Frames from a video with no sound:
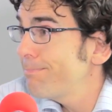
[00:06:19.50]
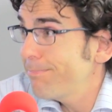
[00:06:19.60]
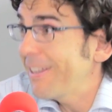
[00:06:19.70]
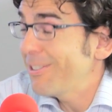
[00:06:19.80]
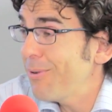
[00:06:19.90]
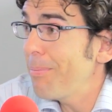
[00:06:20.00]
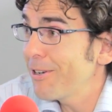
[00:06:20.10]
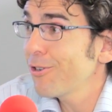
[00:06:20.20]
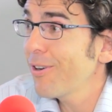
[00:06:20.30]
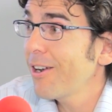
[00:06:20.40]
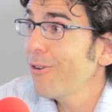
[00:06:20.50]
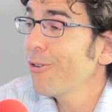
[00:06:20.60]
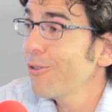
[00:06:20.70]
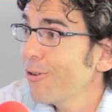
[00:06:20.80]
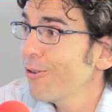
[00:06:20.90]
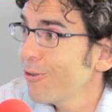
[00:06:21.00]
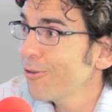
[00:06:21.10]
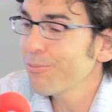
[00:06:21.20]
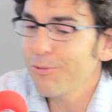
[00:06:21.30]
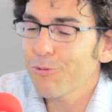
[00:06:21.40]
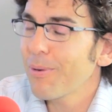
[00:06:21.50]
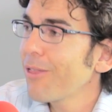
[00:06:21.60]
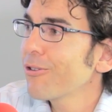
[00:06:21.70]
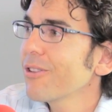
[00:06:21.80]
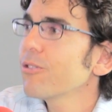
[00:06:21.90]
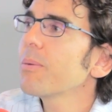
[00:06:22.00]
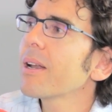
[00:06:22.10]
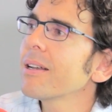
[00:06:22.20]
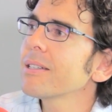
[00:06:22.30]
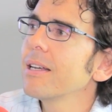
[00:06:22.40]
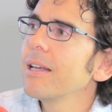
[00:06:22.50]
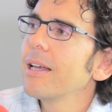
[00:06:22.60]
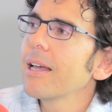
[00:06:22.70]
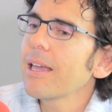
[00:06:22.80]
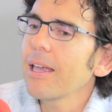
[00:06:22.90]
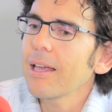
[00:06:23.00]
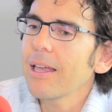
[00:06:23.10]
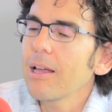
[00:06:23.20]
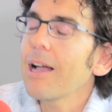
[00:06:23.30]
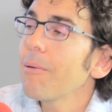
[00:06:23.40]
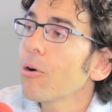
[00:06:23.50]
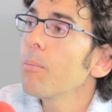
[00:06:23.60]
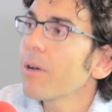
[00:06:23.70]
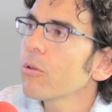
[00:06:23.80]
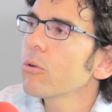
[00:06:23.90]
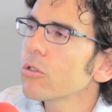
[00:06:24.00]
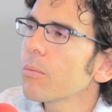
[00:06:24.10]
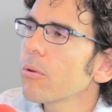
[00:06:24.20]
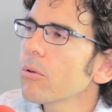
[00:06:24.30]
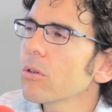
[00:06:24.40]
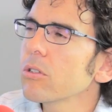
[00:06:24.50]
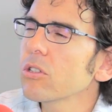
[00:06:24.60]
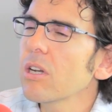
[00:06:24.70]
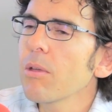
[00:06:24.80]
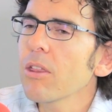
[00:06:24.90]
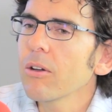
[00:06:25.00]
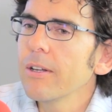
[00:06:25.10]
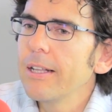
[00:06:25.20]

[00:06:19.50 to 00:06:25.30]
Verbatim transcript: que es una persona, ¿no? Con dos, dos, brazos y dos piernas que, acaba comprando nuestro producto, nuestro servicio.